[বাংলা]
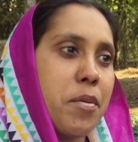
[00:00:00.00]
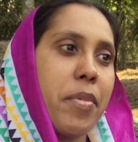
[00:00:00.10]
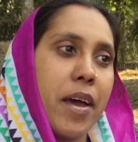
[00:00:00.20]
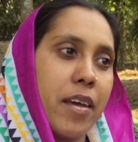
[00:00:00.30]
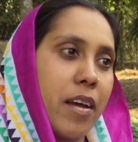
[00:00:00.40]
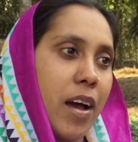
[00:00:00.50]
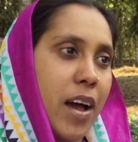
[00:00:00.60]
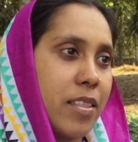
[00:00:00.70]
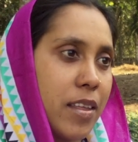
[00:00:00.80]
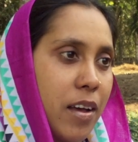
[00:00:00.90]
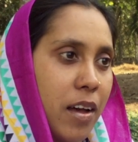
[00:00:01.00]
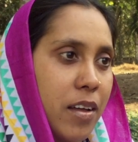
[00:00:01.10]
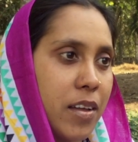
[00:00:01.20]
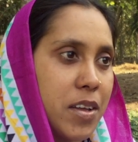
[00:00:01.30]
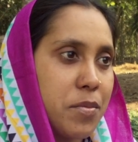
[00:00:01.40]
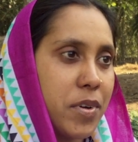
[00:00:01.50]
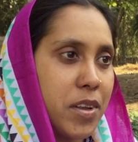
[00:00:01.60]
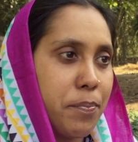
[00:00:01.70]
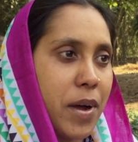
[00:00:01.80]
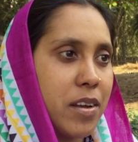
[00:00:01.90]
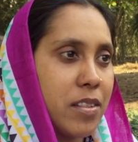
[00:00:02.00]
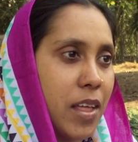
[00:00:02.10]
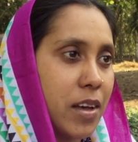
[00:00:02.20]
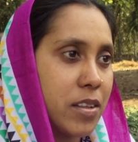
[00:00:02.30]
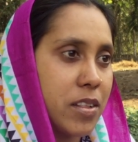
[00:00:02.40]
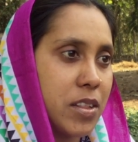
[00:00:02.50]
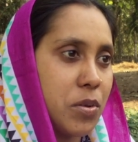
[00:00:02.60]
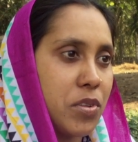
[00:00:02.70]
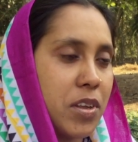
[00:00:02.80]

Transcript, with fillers: পায়ে ঘা হাতে ঘা মানে পানি থাকতে থাকতে ওদের